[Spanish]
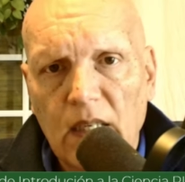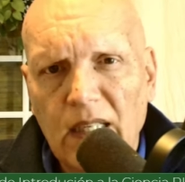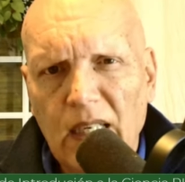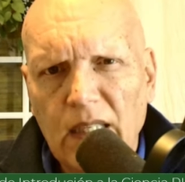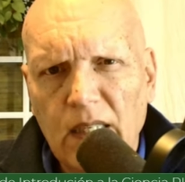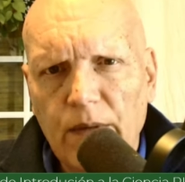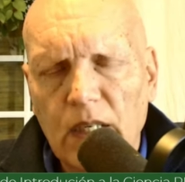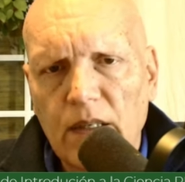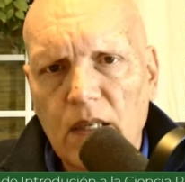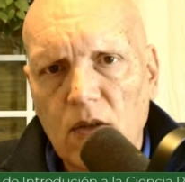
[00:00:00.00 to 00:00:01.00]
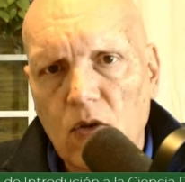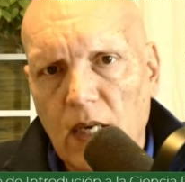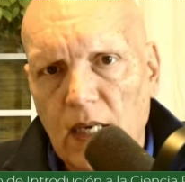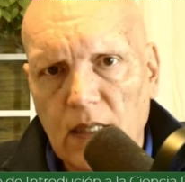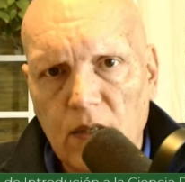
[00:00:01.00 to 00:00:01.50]
y si bien es cierto
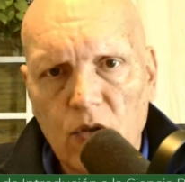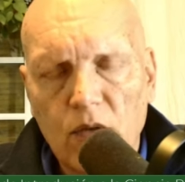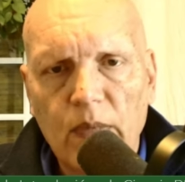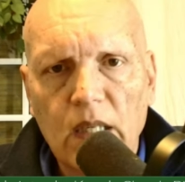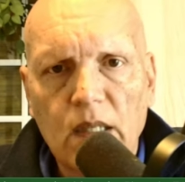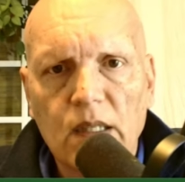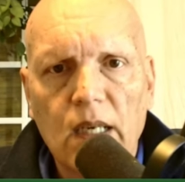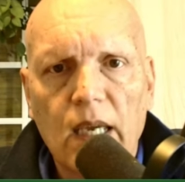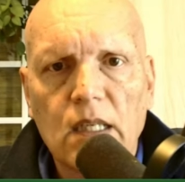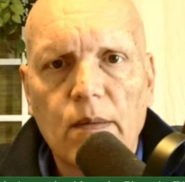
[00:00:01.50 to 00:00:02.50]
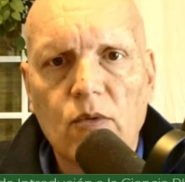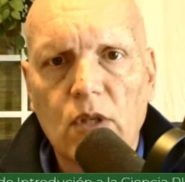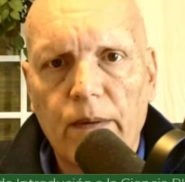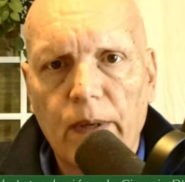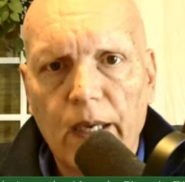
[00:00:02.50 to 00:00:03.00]
que en la sesión 26 vamos
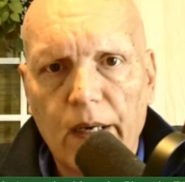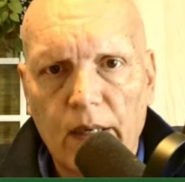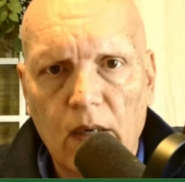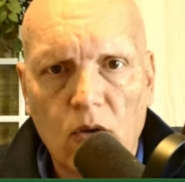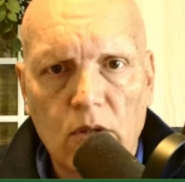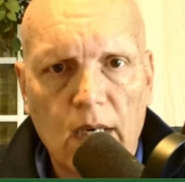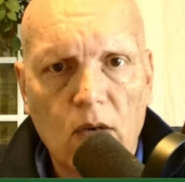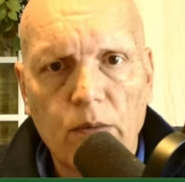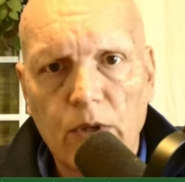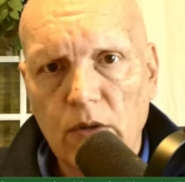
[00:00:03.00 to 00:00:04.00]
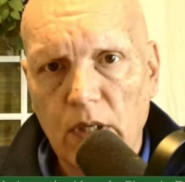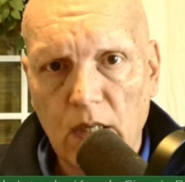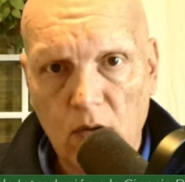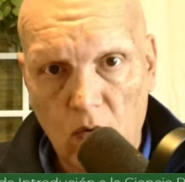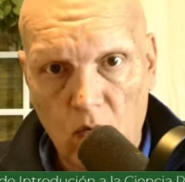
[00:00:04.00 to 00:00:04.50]
a ver los nanobios, que
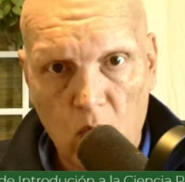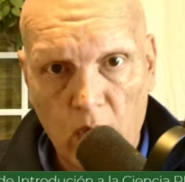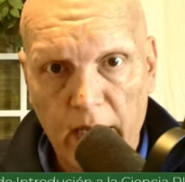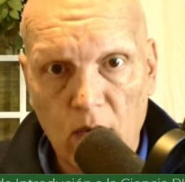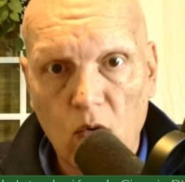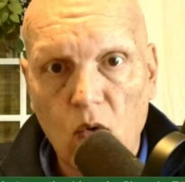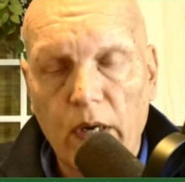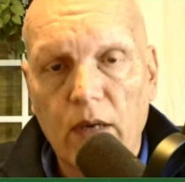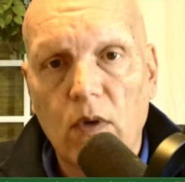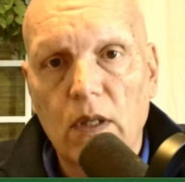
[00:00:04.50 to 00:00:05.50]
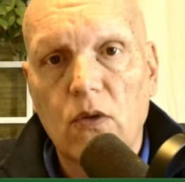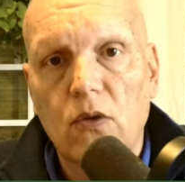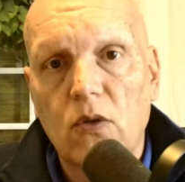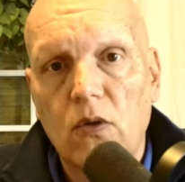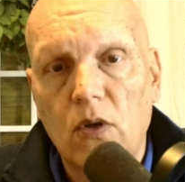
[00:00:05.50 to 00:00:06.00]
es qué ocurre
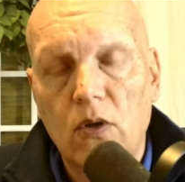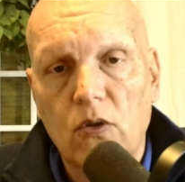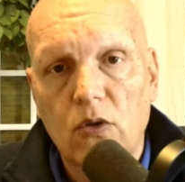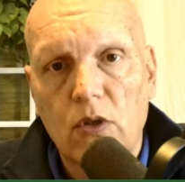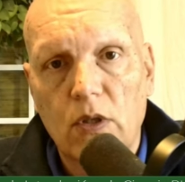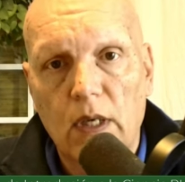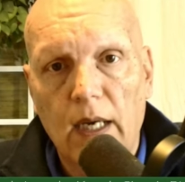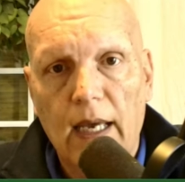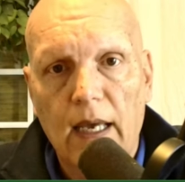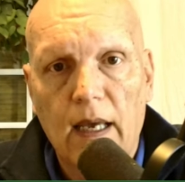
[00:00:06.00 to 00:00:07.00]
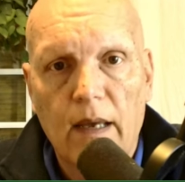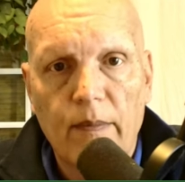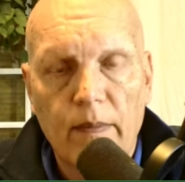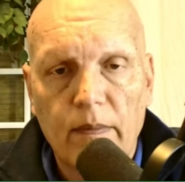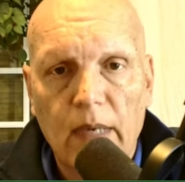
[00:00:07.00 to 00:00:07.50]
cuando los, la,
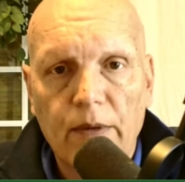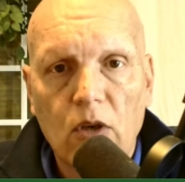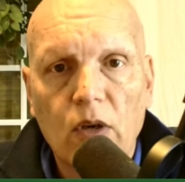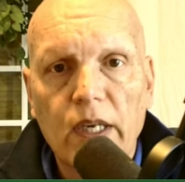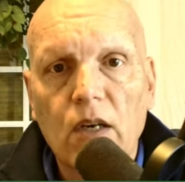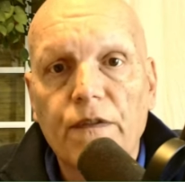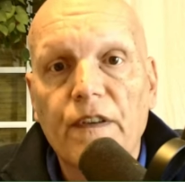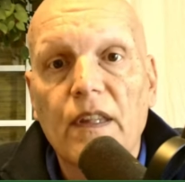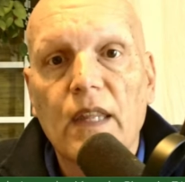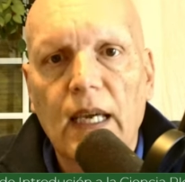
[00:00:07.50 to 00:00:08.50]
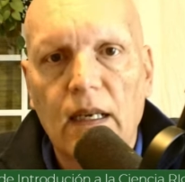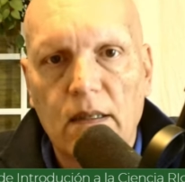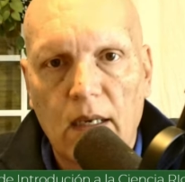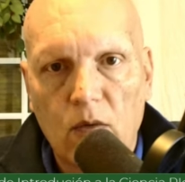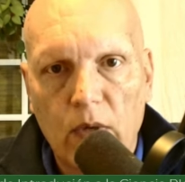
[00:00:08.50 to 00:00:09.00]
biología oficial
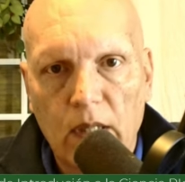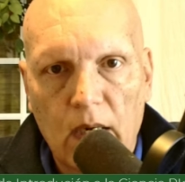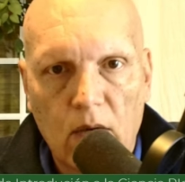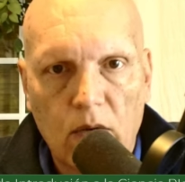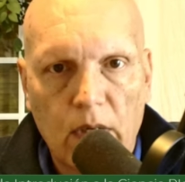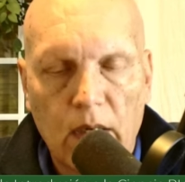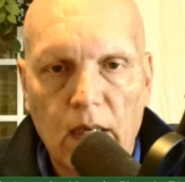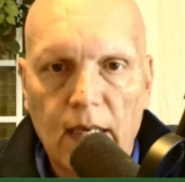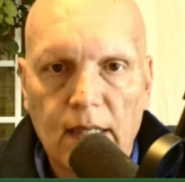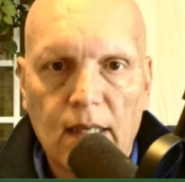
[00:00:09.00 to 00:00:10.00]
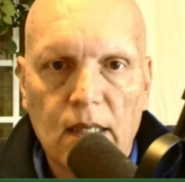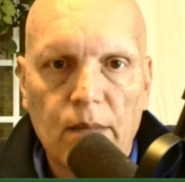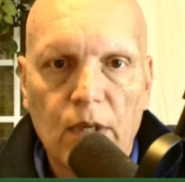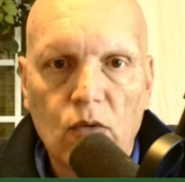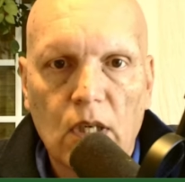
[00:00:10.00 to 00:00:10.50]
se encuentra con estas
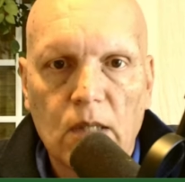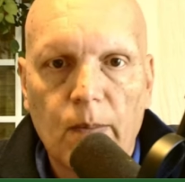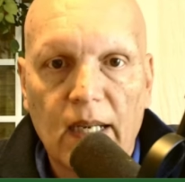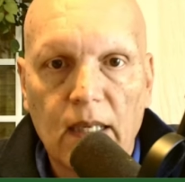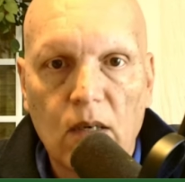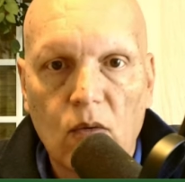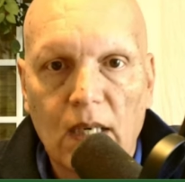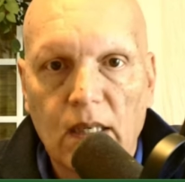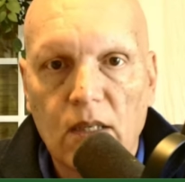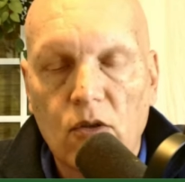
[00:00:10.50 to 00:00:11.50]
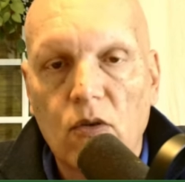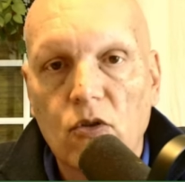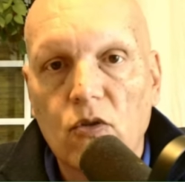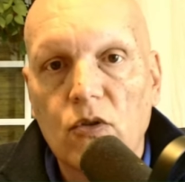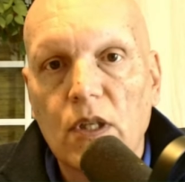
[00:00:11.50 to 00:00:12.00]
diminutas partículas que son
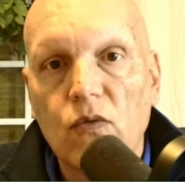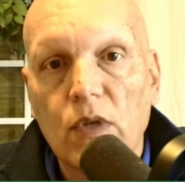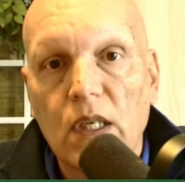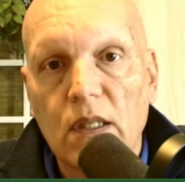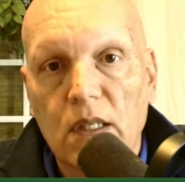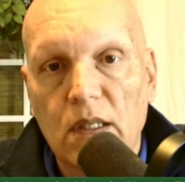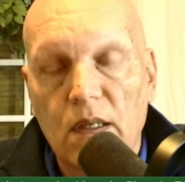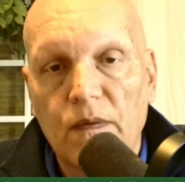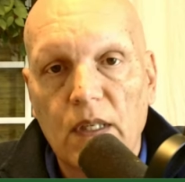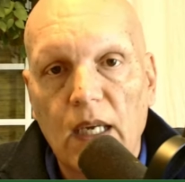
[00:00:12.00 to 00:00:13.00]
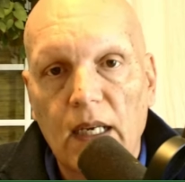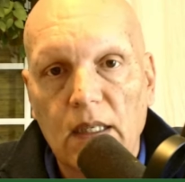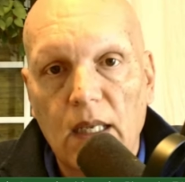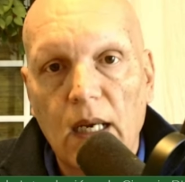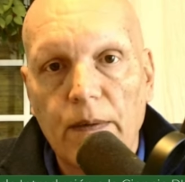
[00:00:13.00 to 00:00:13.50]
los constituyentes
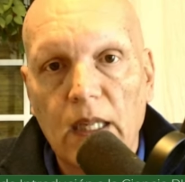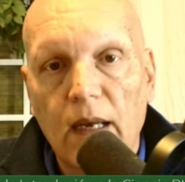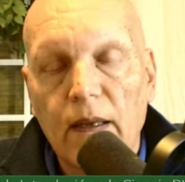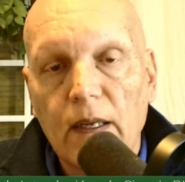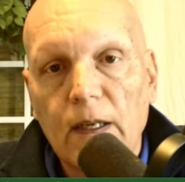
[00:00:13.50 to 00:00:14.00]
esenciales de la vida,